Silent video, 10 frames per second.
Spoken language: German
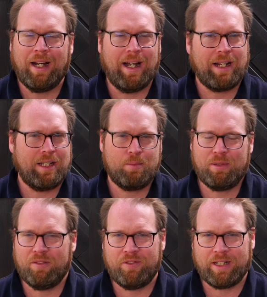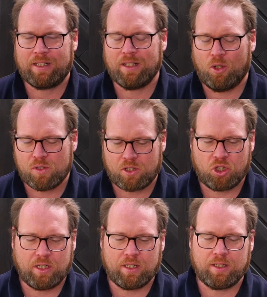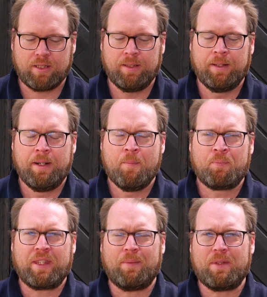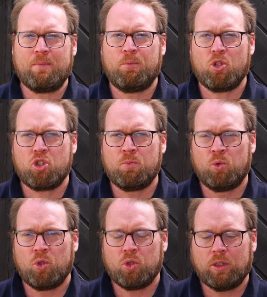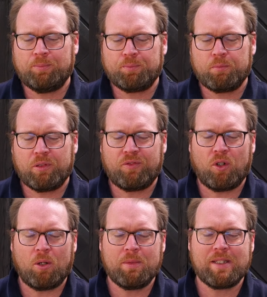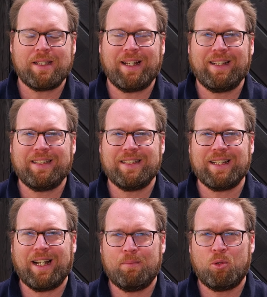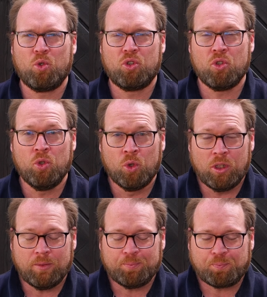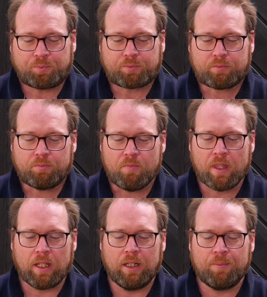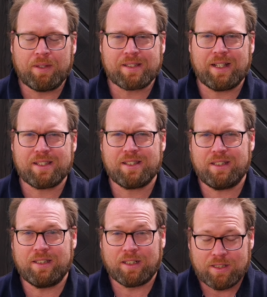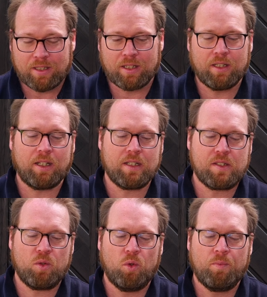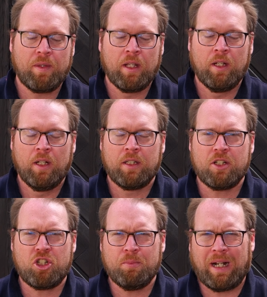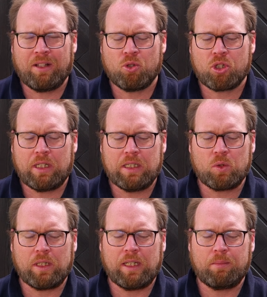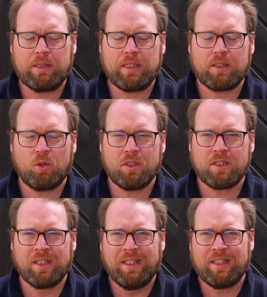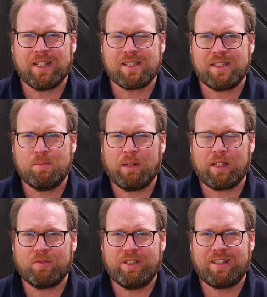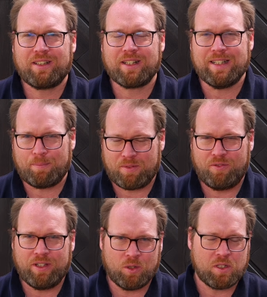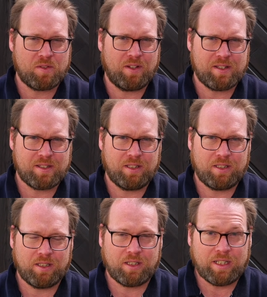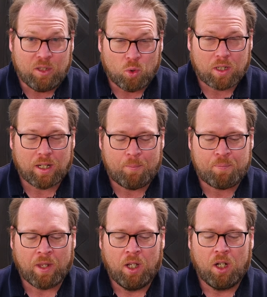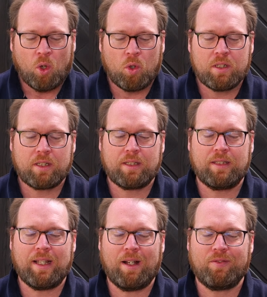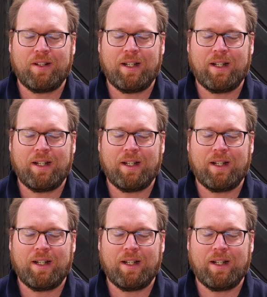eigentlich perfekt ausgestattet. Ich habe den Bosch Motor Performance Line 3.0. Ähm, das heißt, das ist die dritte Generation. Eine Shimano-Schaltung habe ich und das E-Bike wiegt knapp 24 Kilogramm und darf